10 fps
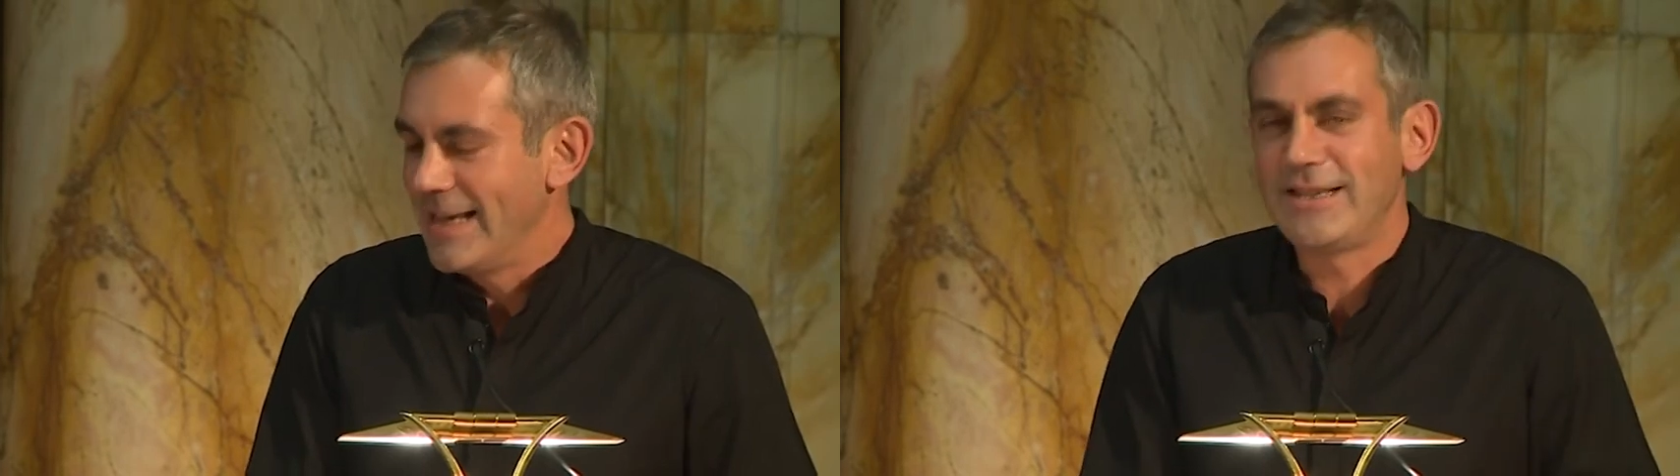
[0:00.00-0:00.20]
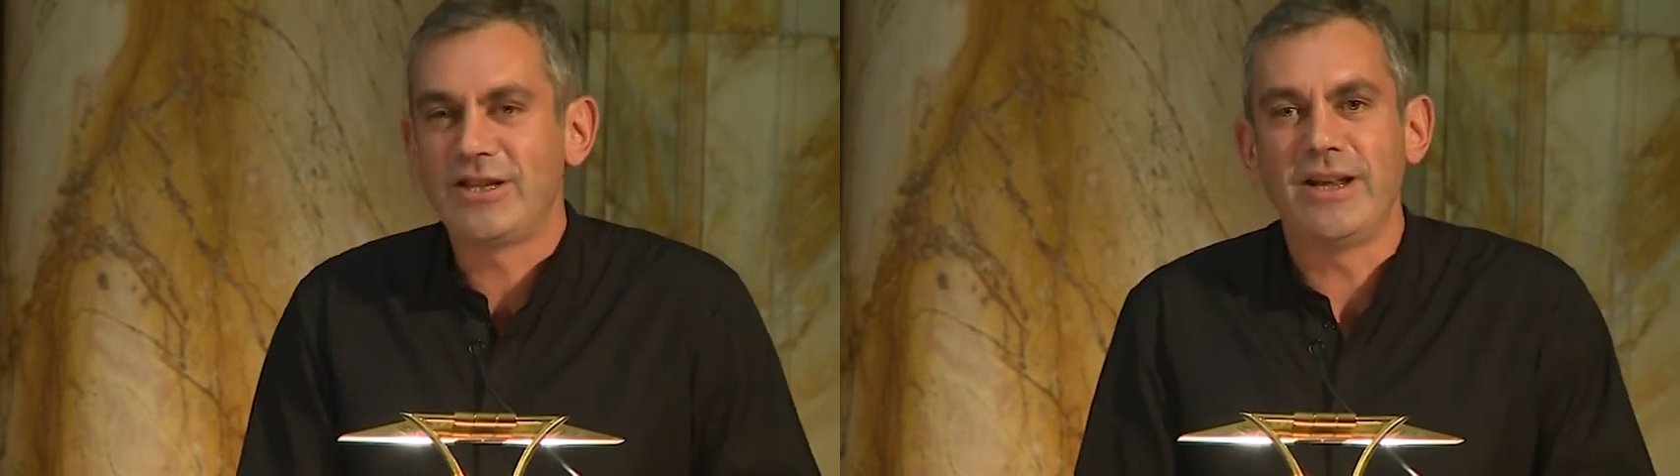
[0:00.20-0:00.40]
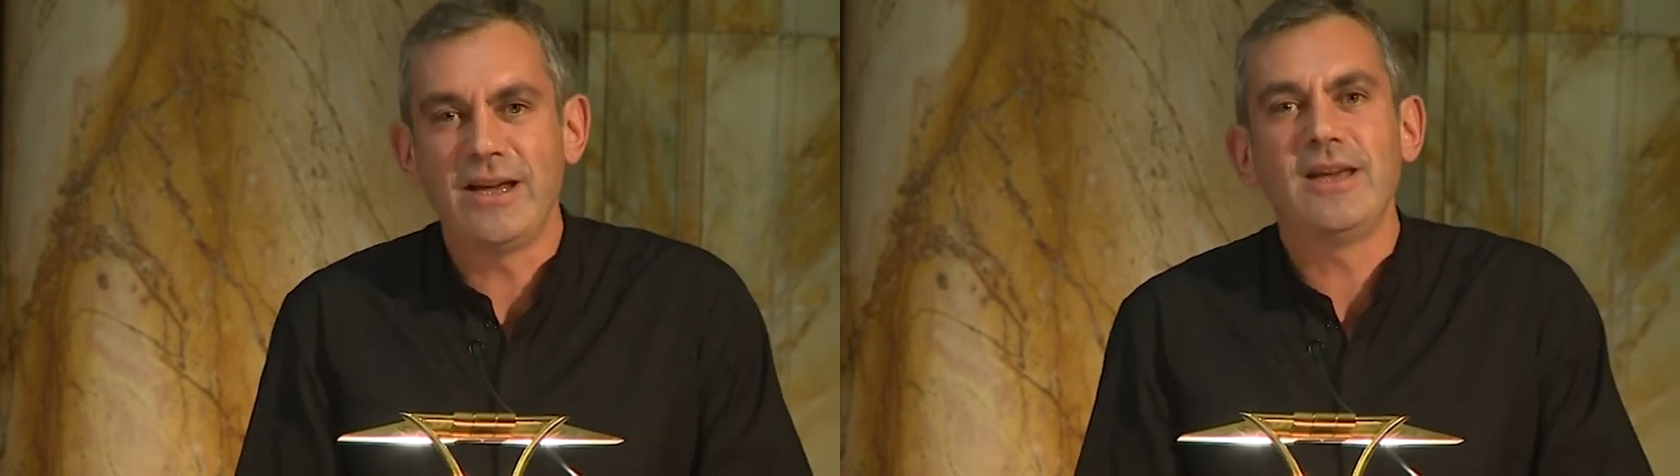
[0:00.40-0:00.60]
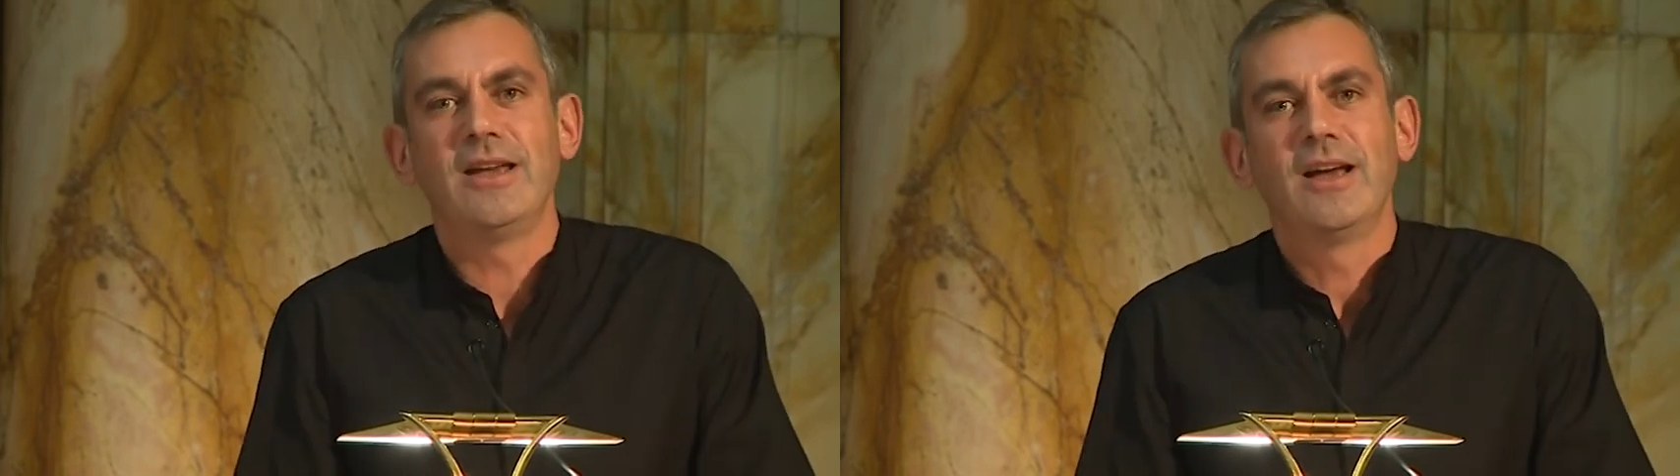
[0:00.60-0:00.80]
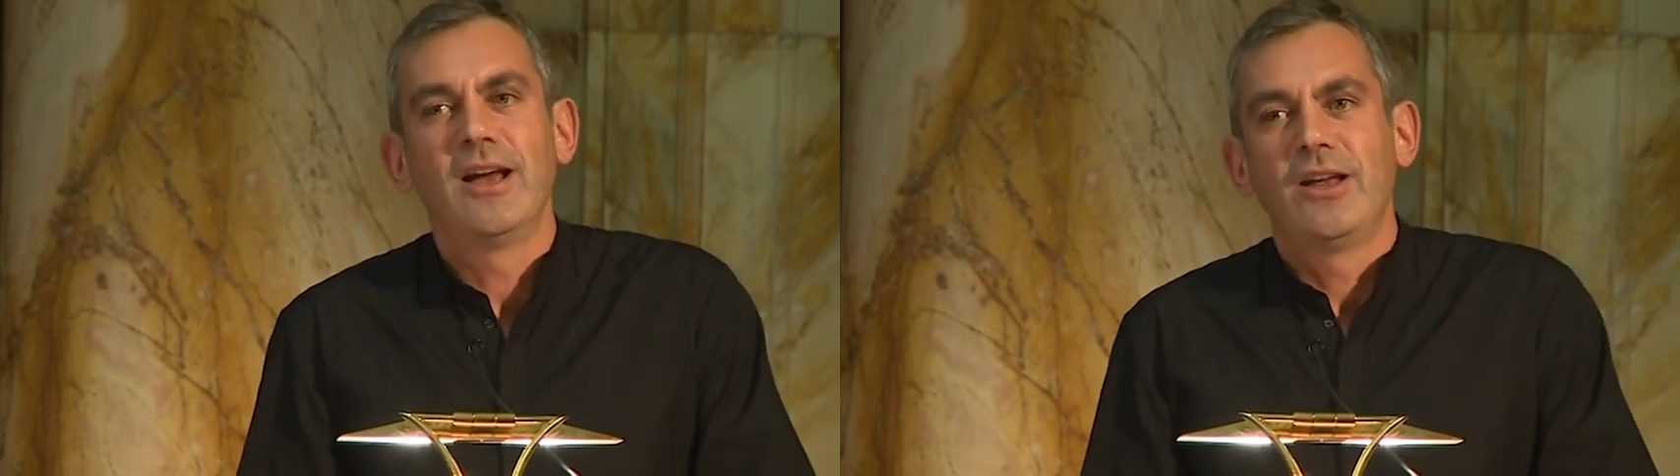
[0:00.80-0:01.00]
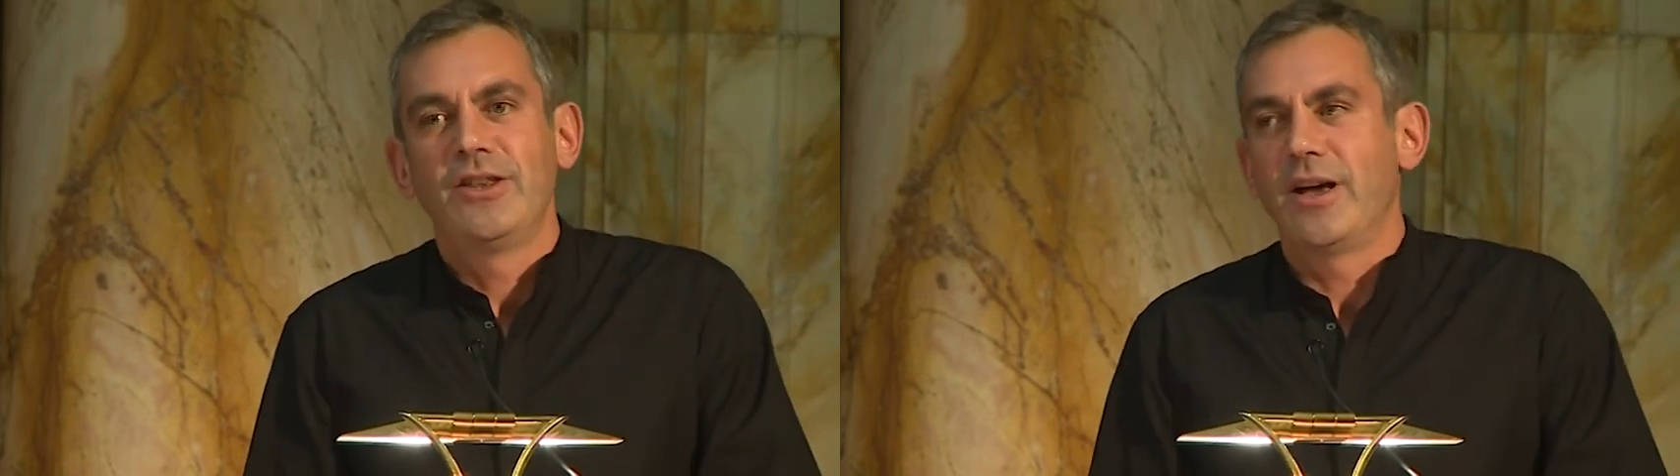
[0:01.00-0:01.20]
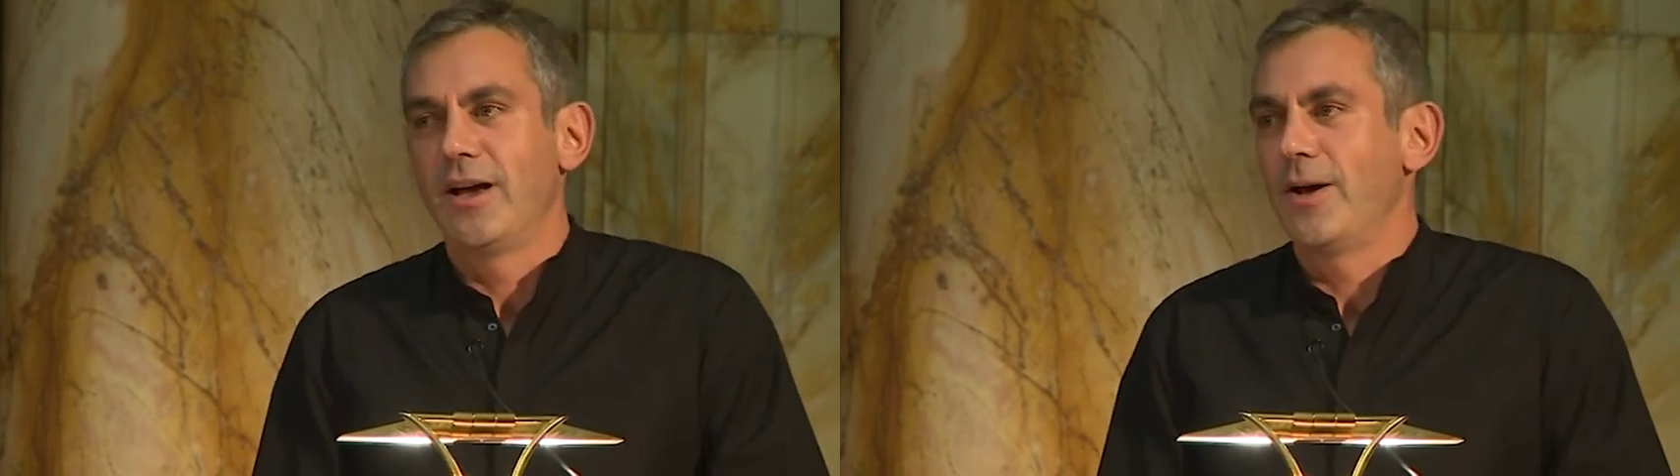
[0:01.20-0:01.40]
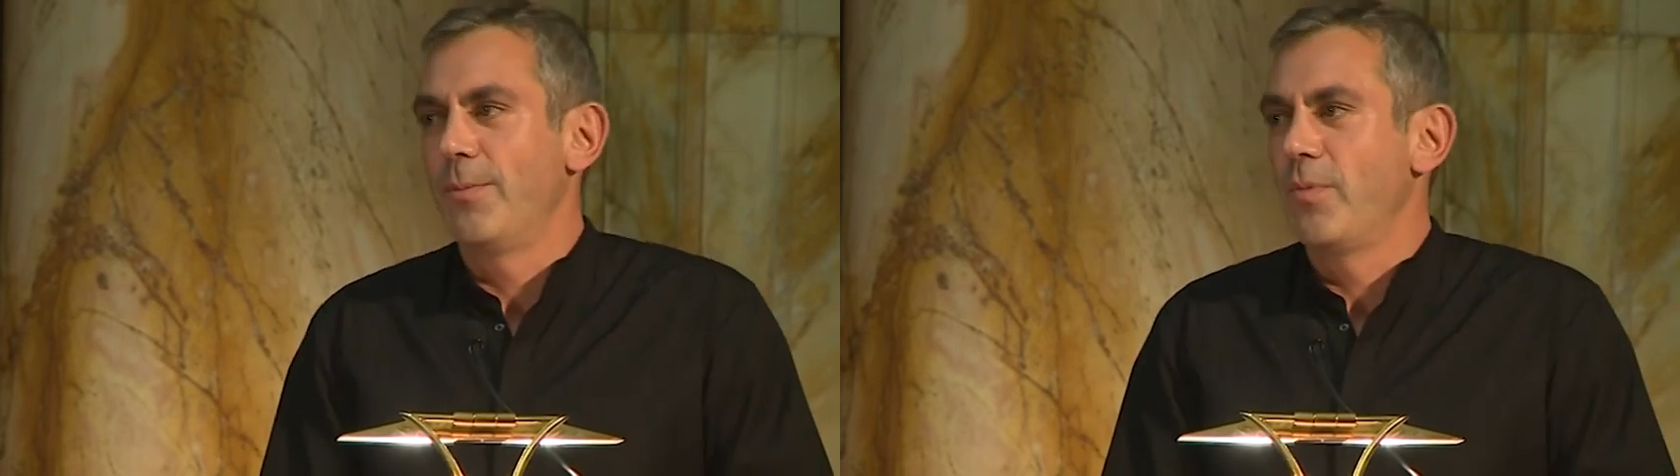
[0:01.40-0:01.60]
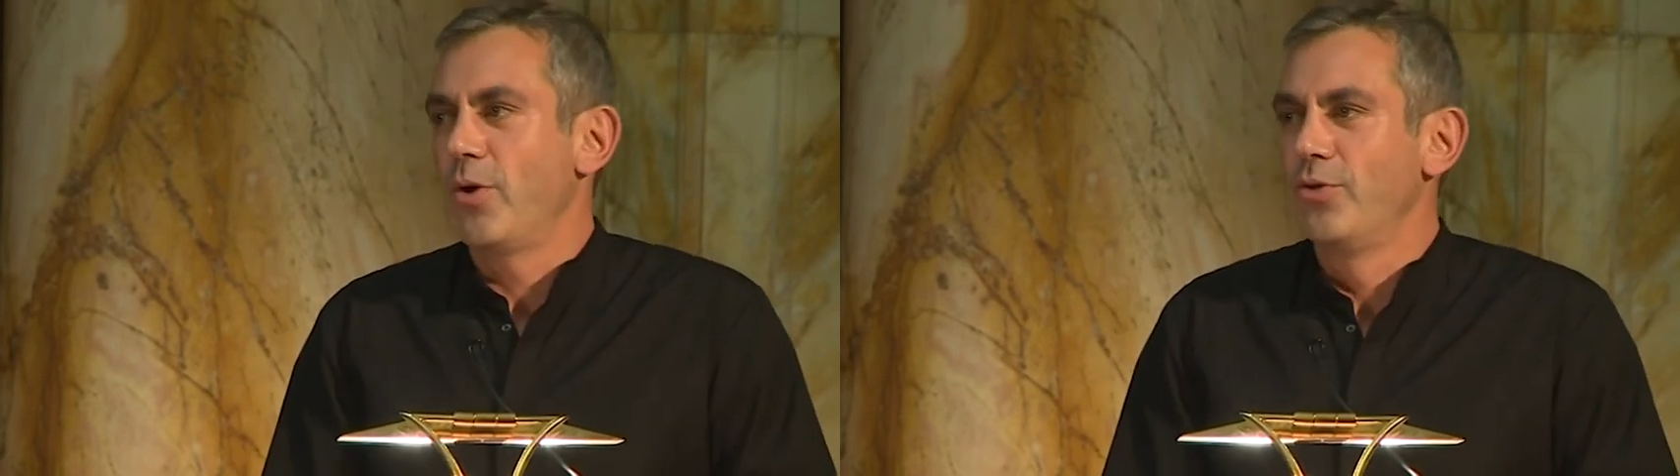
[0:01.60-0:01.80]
Hysterie ähm,